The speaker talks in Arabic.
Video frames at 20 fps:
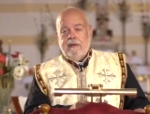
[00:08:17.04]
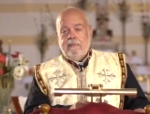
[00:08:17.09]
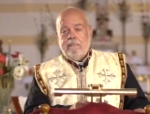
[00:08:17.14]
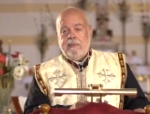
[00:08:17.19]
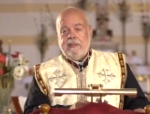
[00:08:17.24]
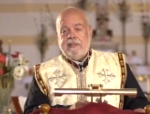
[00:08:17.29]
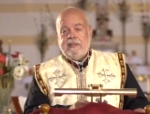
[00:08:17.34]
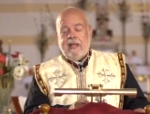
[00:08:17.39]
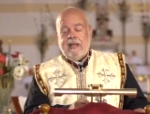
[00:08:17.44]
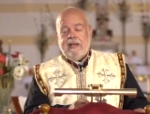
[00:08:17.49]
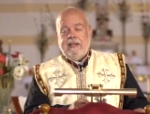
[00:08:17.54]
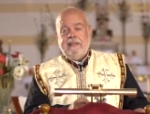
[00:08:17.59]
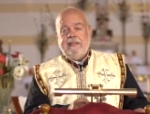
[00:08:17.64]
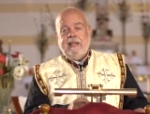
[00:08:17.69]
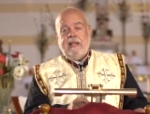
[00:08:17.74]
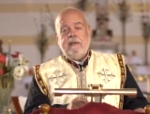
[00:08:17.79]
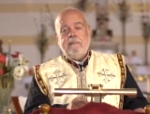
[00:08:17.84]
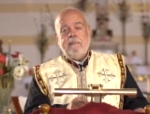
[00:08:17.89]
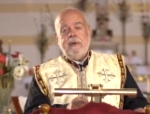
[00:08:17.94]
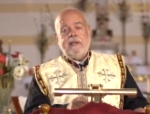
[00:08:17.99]
بتخليه
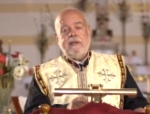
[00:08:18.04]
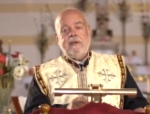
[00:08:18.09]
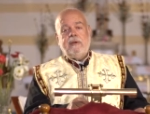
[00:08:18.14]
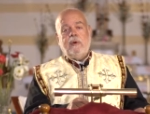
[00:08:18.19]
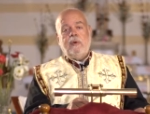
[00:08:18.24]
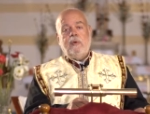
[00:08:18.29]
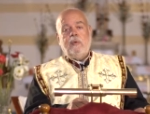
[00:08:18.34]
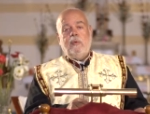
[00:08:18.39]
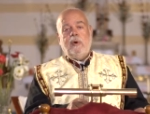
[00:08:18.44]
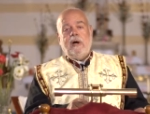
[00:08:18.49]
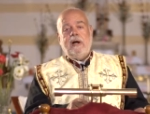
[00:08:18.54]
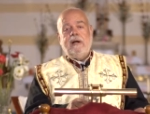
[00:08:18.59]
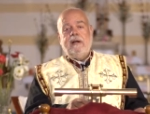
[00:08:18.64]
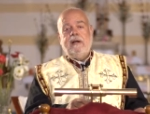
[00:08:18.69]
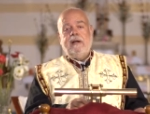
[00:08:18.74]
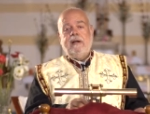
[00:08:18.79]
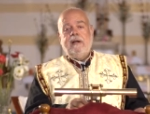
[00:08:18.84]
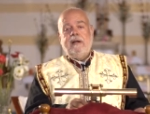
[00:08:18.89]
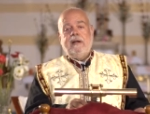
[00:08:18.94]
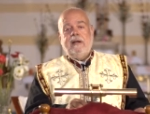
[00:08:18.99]
دايما ان هو
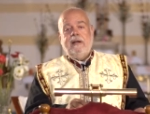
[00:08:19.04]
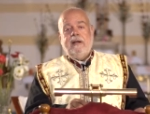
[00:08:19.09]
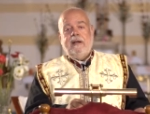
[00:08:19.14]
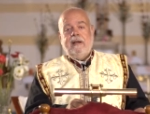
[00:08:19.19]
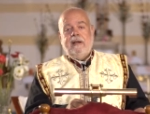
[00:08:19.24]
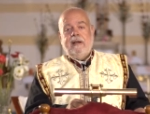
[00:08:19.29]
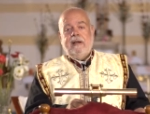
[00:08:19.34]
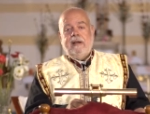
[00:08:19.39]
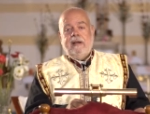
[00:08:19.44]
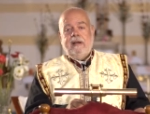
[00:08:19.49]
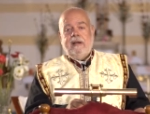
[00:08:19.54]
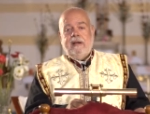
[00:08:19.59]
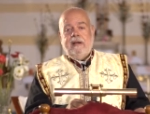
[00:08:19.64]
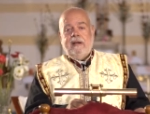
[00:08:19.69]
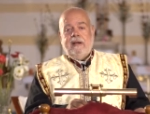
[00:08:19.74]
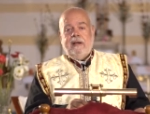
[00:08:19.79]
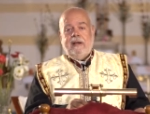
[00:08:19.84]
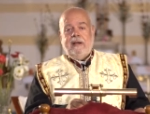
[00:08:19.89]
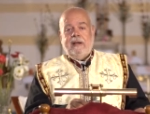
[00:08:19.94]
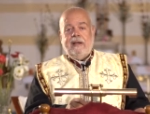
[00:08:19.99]

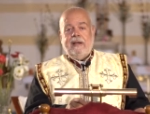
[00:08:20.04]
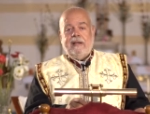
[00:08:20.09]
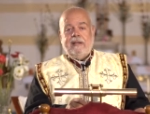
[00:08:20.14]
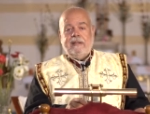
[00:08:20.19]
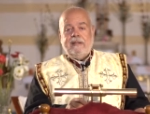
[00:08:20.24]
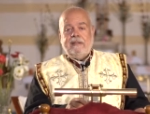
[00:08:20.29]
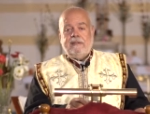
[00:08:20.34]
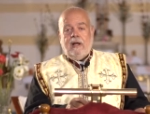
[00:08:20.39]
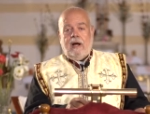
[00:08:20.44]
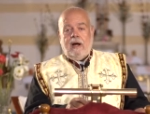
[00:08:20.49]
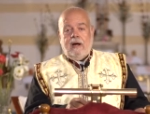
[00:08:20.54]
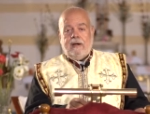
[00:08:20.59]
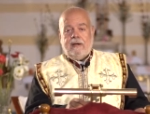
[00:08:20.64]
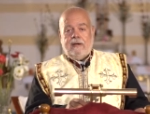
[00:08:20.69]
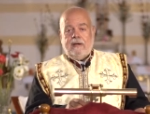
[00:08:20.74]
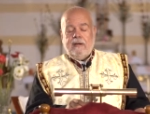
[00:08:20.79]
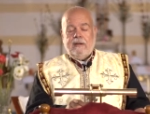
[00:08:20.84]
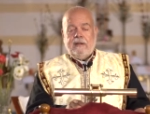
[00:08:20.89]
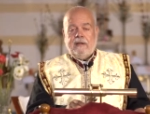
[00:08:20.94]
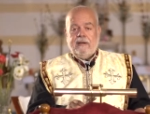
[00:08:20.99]
آه،
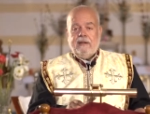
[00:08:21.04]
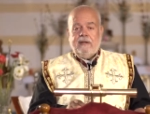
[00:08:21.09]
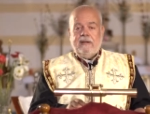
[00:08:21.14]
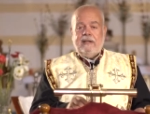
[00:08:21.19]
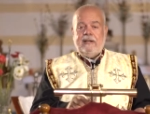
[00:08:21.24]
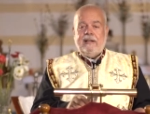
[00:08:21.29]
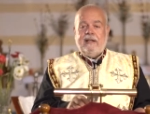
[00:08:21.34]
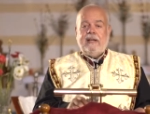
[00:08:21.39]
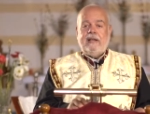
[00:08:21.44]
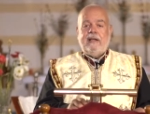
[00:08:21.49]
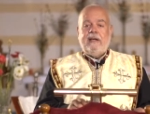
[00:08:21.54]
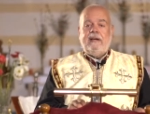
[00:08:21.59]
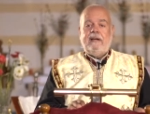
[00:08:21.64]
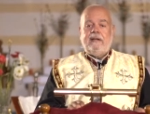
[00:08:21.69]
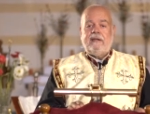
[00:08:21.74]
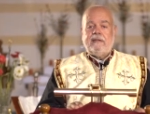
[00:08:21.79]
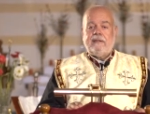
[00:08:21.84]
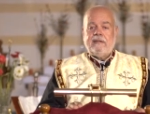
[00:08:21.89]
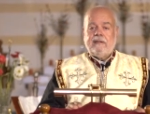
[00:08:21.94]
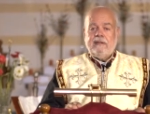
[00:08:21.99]
يتحرك
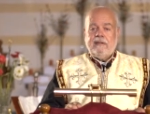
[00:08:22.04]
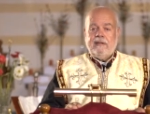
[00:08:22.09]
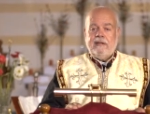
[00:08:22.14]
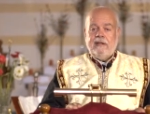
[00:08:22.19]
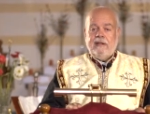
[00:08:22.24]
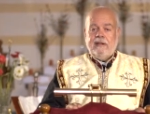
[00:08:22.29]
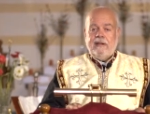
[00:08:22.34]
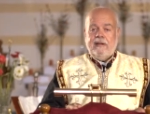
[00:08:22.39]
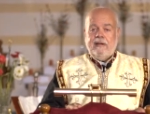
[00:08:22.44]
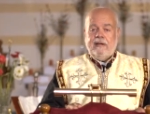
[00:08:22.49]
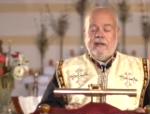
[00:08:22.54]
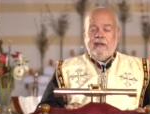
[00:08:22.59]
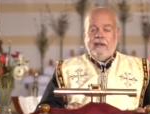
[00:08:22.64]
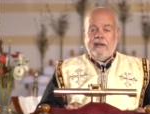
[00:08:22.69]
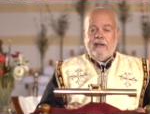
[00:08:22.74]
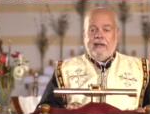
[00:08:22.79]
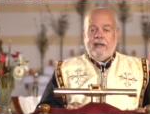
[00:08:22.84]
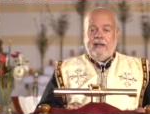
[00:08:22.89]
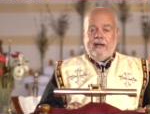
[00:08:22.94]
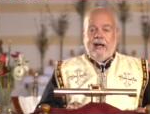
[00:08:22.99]
لخير
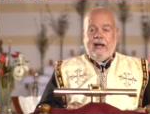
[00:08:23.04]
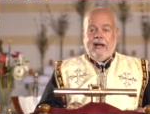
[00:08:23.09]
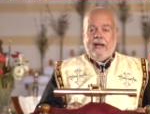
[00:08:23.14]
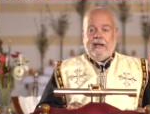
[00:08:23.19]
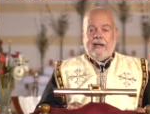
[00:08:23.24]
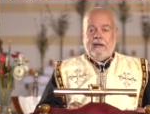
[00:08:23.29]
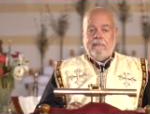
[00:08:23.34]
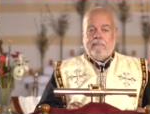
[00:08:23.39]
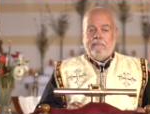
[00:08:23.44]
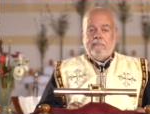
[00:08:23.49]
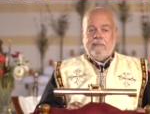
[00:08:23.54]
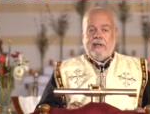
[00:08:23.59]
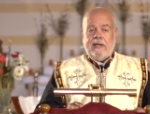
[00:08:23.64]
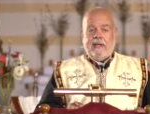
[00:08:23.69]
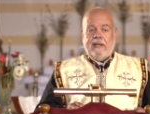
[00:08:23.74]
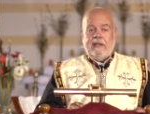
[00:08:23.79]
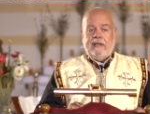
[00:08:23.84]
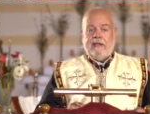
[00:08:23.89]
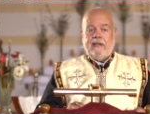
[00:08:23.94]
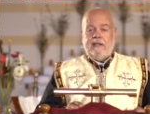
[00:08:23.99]
العالم
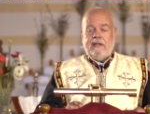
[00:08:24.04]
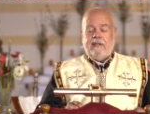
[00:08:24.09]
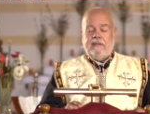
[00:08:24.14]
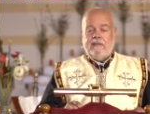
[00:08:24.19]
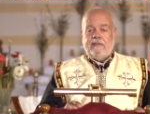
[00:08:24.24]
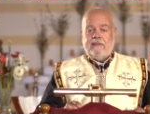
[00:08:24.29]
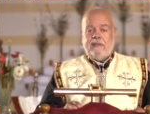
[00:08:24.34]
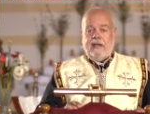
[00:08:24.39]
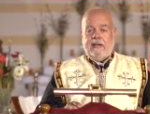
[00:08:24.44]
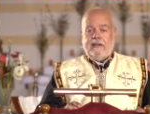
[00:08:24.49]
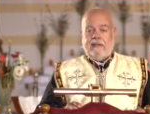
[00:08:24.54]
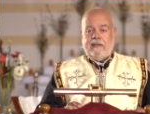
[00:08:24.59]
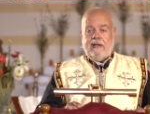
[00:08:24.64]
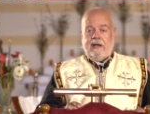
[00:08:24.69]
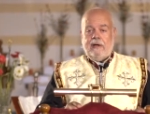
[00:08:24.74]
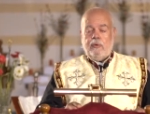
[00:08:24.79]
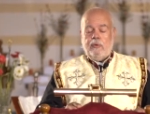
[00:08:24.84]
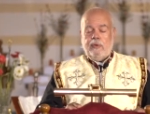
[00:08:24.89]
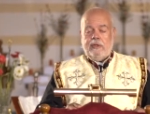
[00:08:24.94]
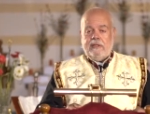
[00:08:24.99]
لخير الانسان
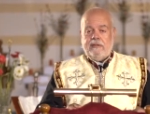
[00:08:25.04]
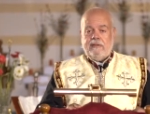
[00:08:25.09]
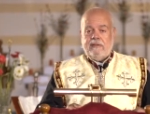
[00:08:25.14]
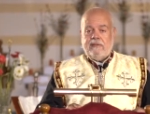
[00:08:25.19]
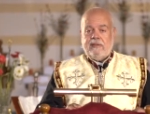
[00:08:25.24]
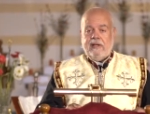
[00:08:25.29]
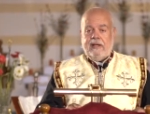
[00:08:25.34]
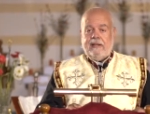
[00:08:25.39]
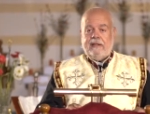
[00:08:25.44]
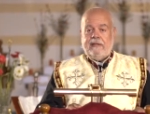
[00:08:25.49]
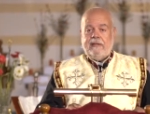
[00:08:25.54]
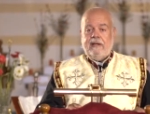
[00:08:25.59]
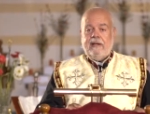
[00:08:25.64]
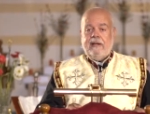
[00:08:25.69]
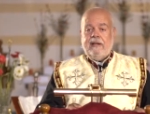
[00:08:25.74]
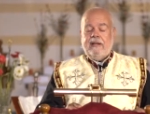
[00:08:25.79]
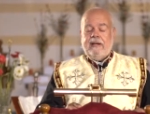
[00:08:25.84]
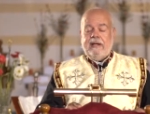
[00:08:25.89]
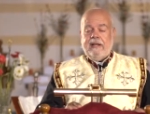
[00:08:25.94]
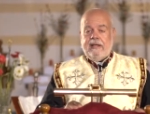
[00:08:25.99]
اخوه الانسان
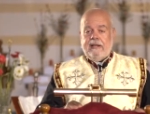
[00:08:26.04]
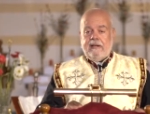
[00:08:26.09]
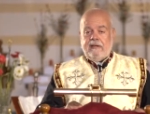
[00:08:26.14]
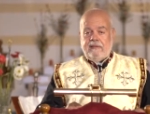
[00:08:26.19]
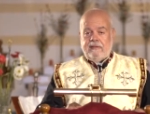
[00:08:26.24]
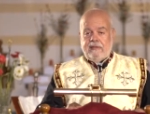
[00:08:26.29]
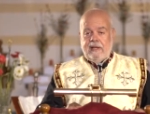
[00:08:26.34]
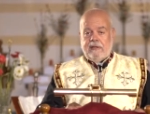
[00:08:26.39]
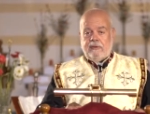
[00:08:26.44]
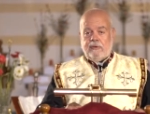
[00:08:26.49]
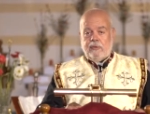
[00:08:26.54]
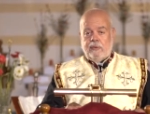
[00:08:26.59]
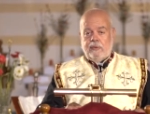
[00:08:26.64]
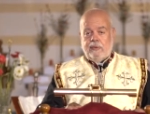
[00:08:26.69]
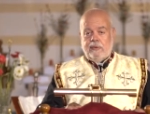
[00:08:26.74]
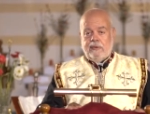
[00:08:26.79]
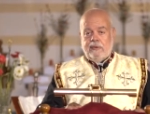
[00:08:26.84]
لخير ذاته